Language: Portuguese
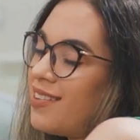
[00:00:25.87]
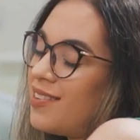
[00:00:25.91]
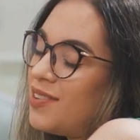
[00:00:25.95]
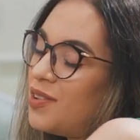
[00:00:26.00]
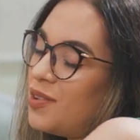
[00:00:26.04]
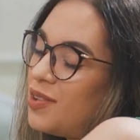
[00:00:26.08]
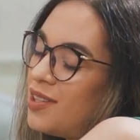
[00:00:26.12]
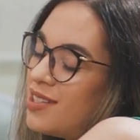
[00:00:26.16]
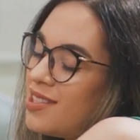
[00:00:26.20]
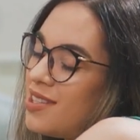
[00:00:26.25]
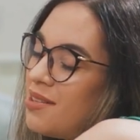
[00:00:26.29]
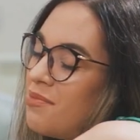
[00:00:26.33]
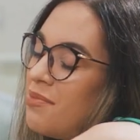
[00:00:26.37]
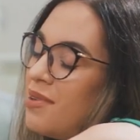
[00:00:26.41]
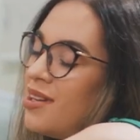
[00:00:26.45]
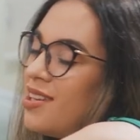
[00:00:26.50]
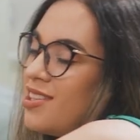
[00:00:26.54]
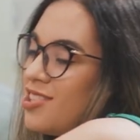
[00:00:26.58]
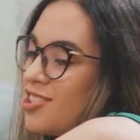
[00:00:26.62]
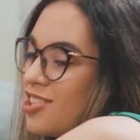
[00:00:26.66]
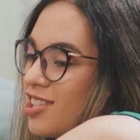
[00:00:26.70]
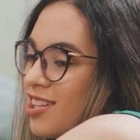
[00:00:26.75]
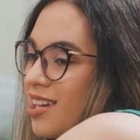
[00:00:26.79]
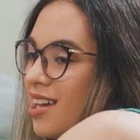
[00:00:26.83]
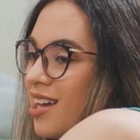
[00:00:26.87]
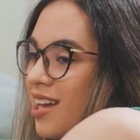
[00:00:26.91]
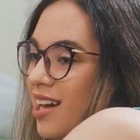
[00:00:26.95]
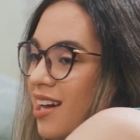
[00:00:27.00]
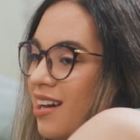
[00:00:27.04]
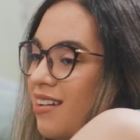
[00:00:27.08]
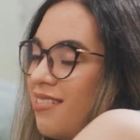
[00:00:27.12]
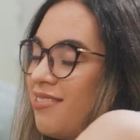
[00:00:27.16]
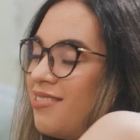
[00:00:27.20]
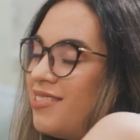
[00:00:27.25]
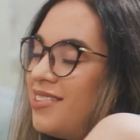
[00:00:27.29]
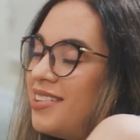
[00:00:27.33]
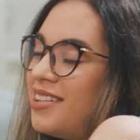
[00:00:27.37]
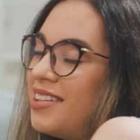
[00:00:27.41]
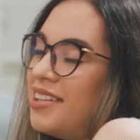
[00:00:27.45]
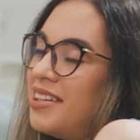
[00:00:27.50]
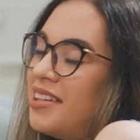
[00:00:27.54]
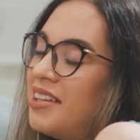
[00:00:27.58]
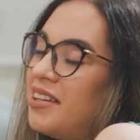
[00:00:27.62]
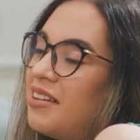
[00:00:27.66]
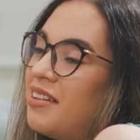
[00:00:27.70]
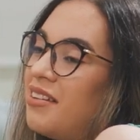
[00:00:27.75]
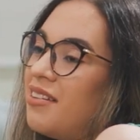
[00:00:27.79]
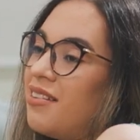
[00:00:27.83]
toda semana chegava
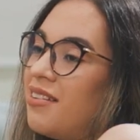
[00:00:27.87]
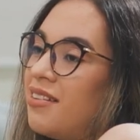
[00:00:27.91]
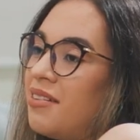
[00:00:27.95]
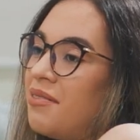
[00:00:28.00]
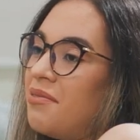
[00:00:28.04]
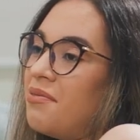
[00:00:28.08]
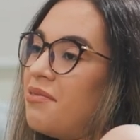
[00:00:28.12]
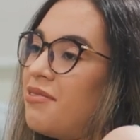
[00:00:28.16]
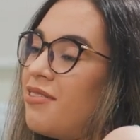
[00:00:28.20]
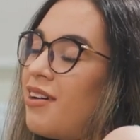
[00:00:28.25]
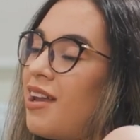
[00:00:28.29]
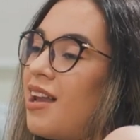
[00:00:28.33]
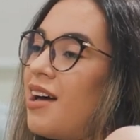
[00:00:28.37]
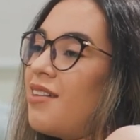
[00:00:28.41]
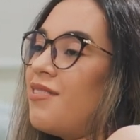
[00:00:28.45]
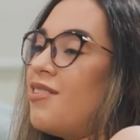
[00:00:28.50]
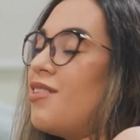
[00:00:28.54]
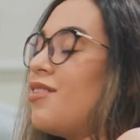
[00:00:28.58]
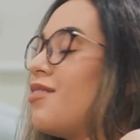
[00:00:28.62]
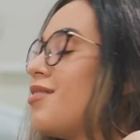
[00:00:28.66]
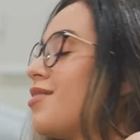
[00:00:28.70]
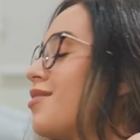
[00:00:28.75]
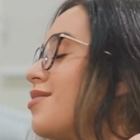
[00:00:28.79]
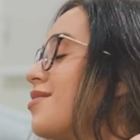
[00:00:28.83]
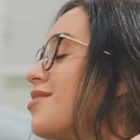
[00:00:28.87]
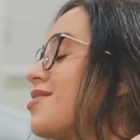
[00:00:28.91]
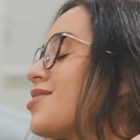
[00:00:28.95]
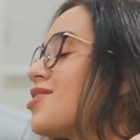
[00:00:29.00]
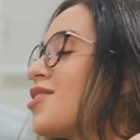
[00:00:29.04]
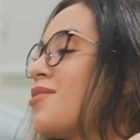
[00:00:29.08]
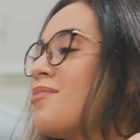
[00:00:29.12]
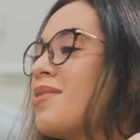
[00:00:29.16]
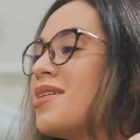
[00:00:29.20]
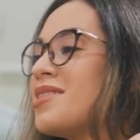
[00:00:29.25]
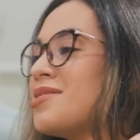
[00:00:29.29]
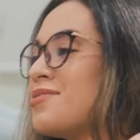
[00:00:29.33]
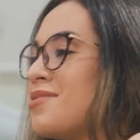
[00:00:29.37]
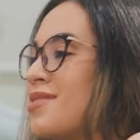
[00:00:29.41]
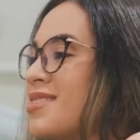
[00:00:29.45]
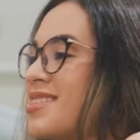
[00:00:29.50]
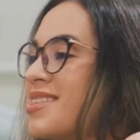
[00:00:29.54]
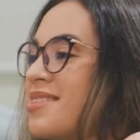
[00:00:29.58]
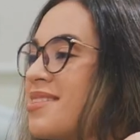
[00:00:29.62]
e falava: só mais uma